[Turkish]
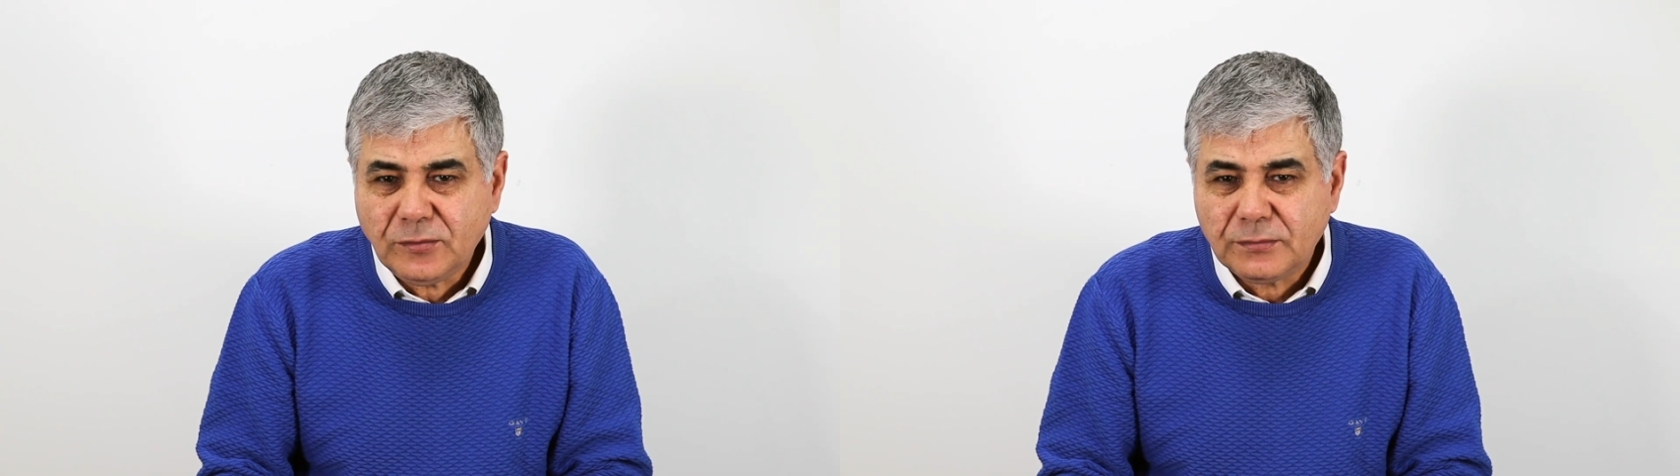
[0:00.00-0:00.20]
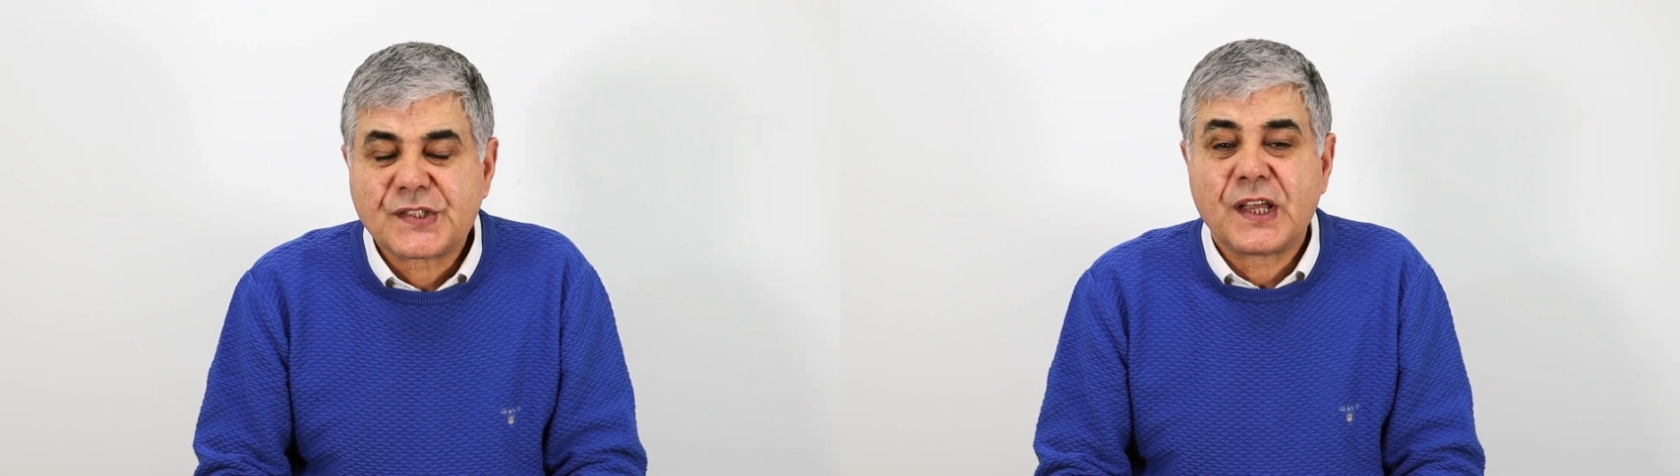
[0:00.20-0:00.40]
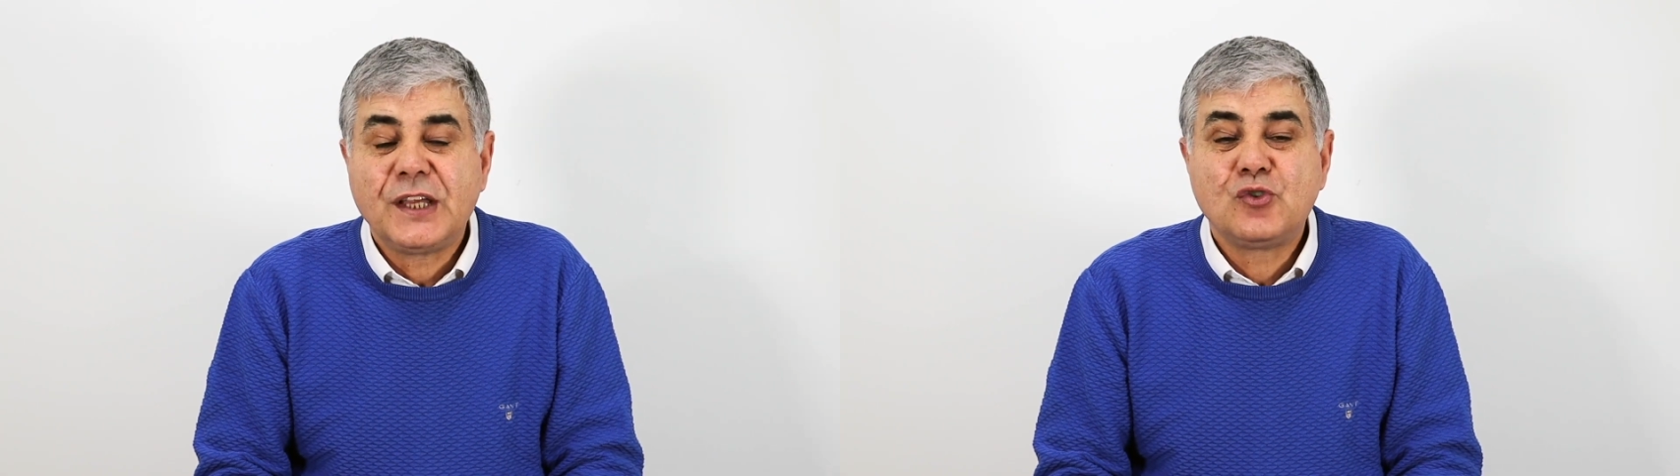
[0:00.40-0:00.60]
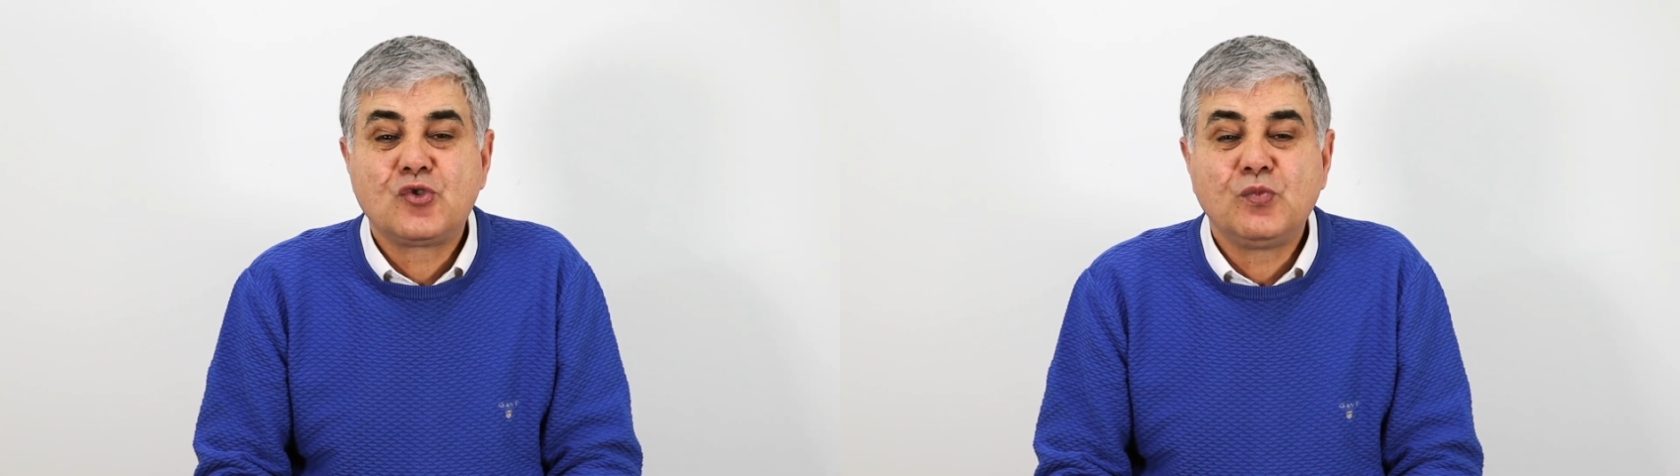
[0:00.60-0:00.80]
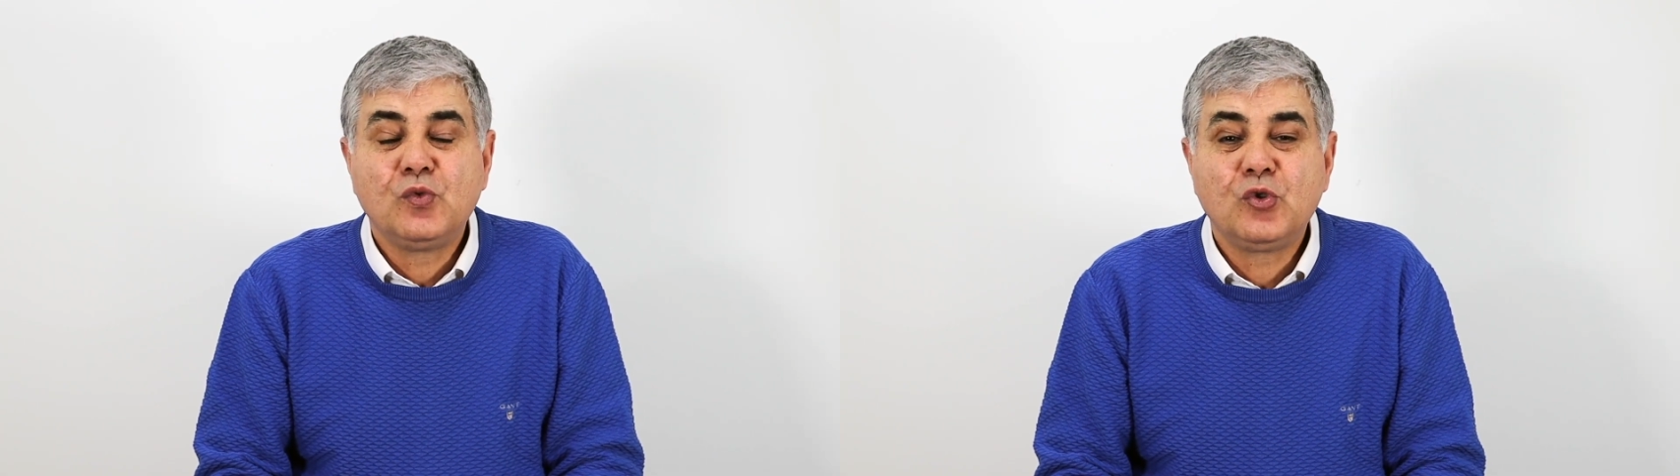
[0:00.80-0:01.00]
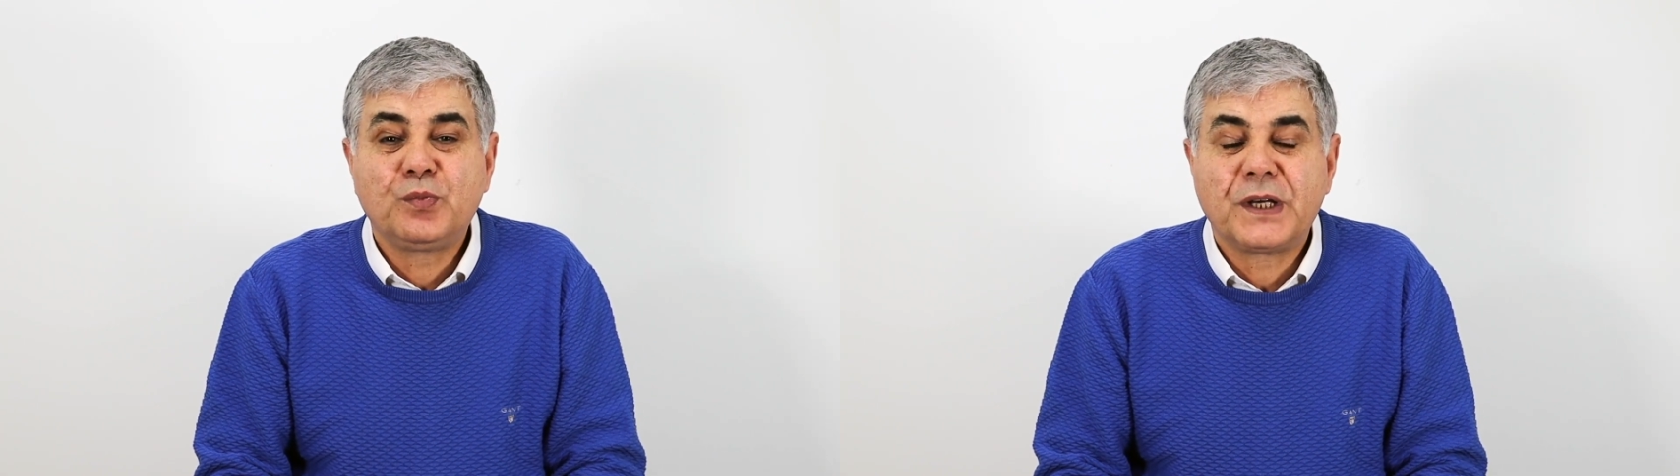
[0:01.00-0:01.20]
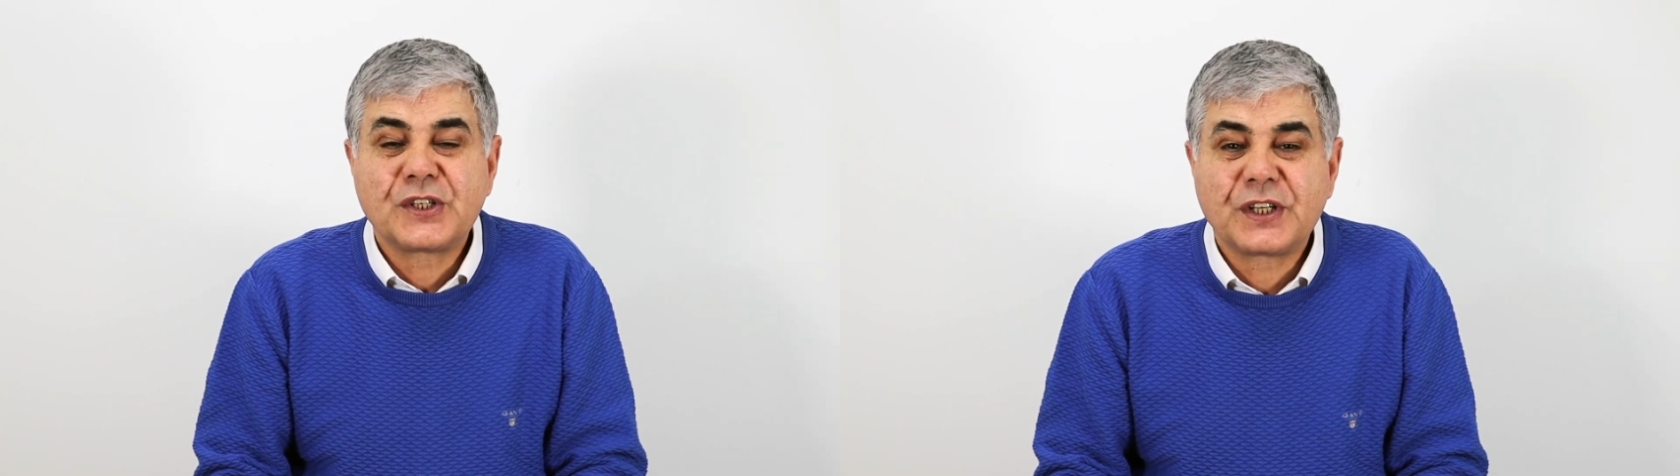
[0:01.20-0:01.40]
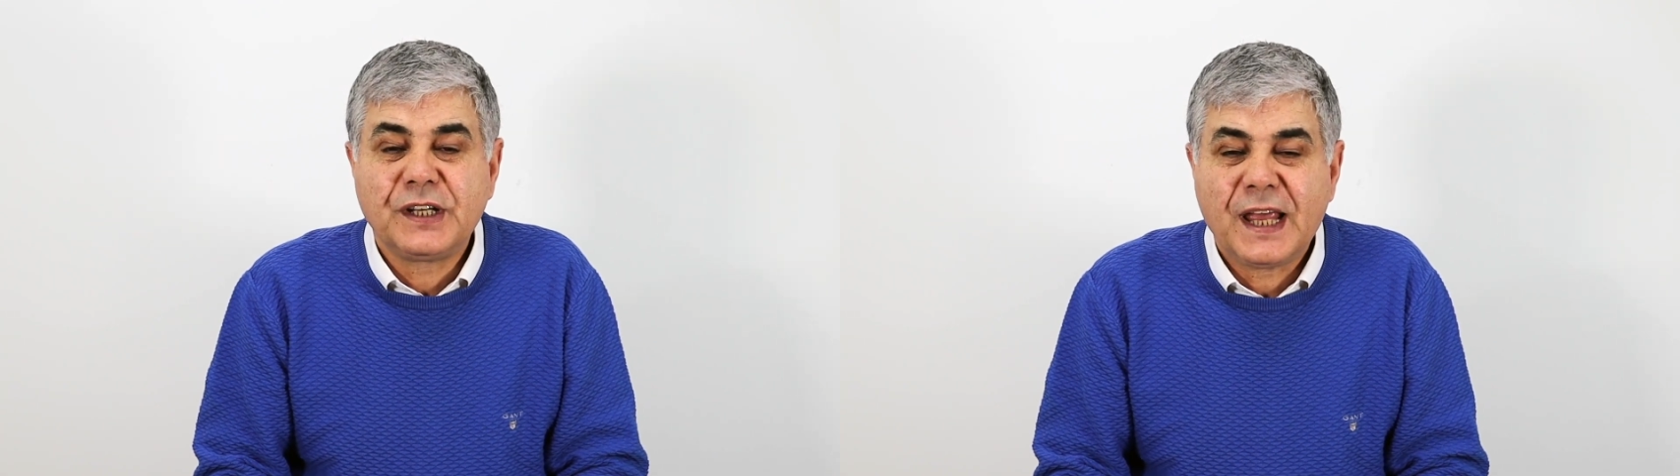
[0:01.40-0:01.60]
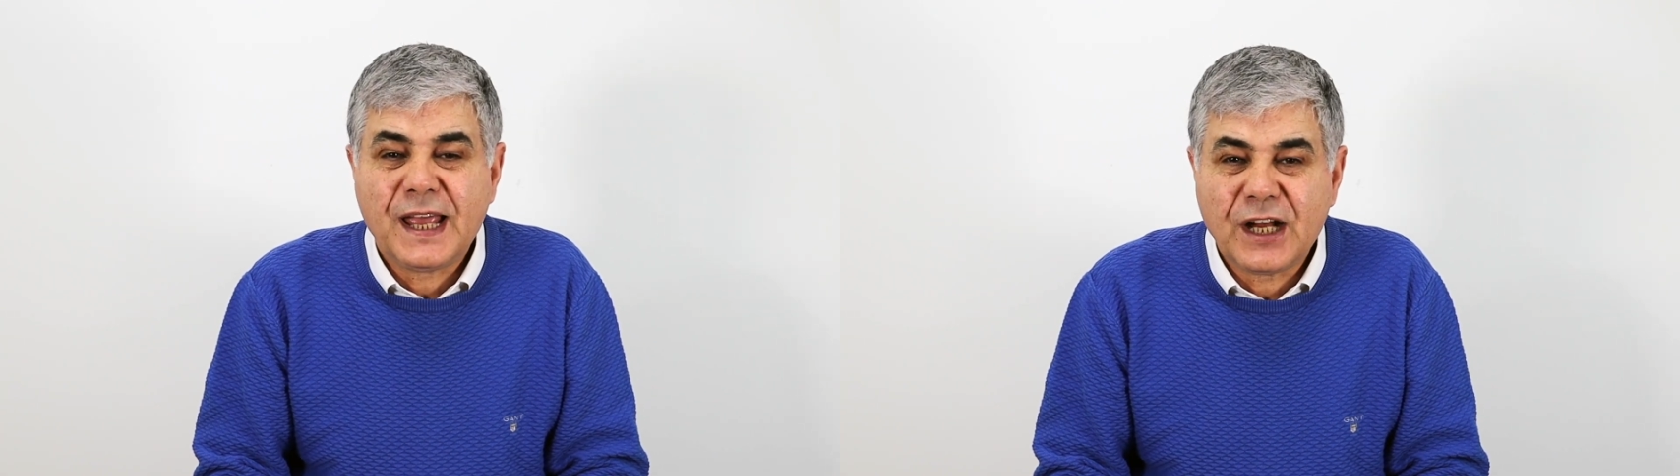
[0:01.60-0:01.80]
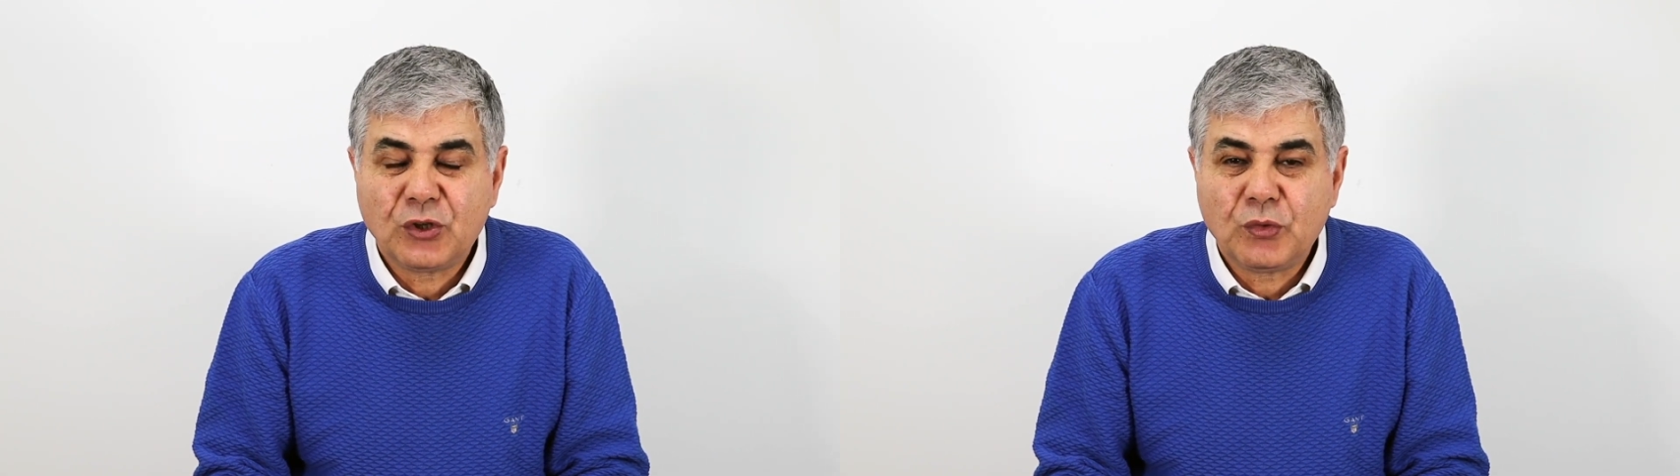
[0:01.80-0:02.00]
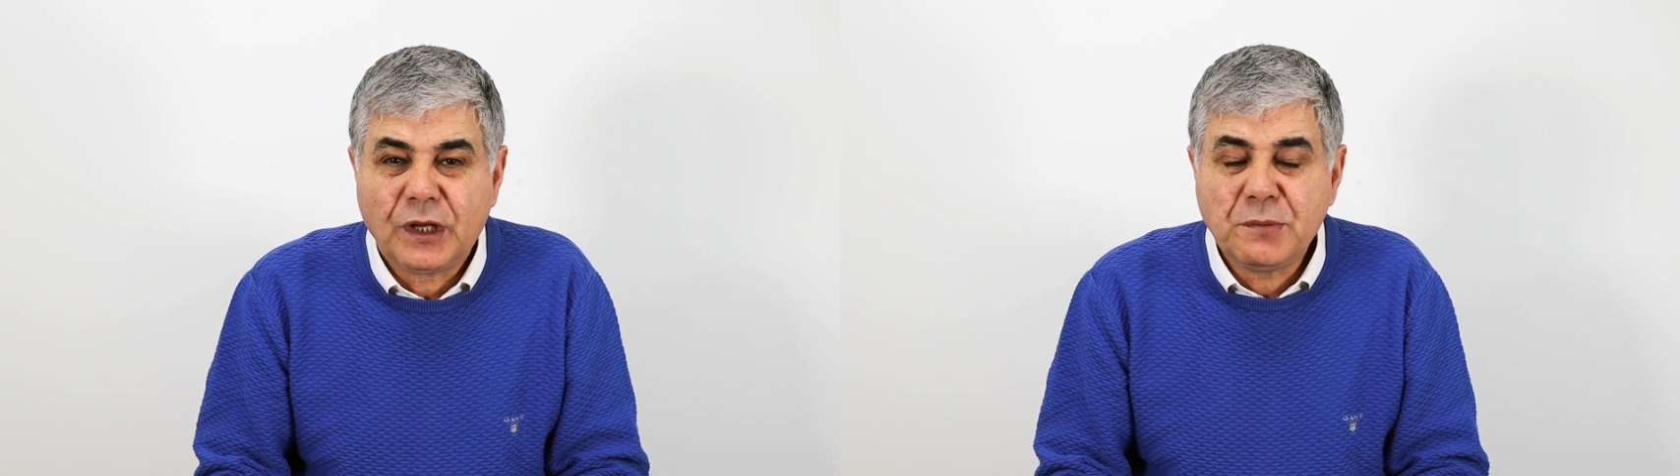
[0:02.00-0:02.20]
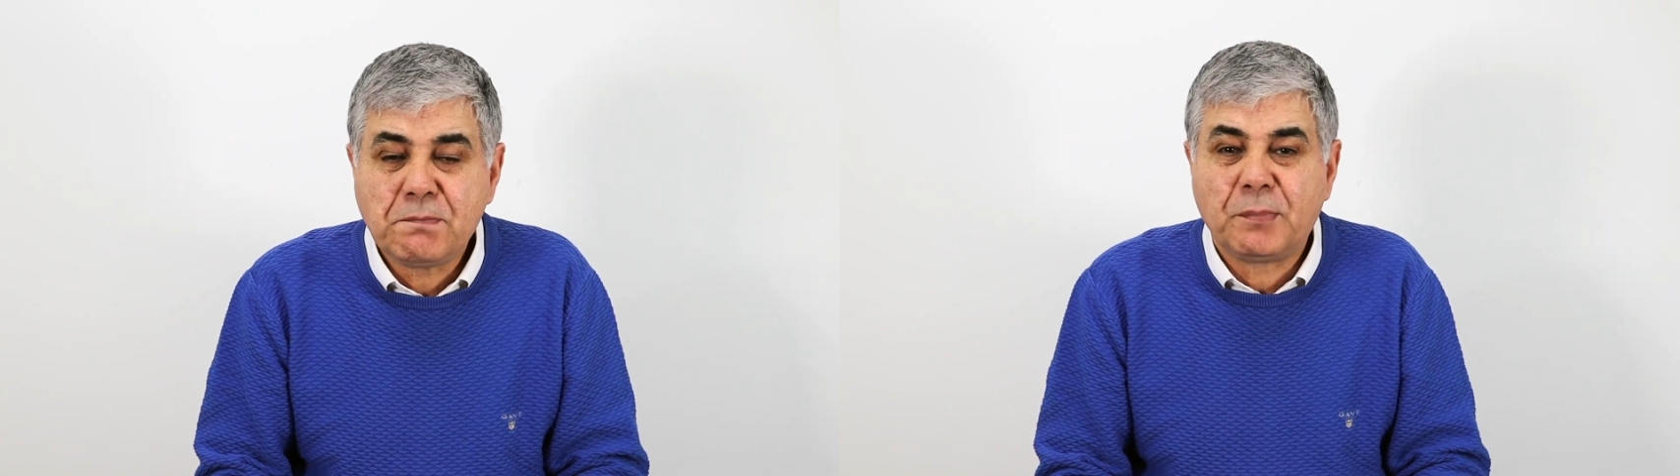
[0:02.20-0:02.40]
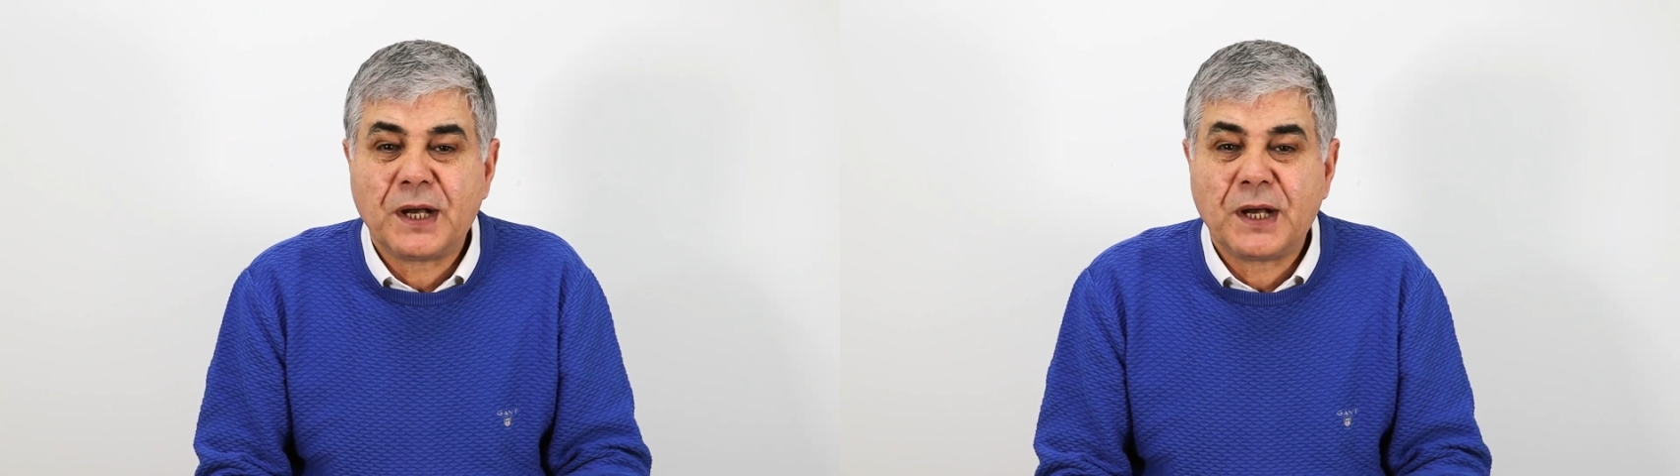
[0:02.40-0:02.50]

Sayın Cumhurbaşkanı Erdoğan'ın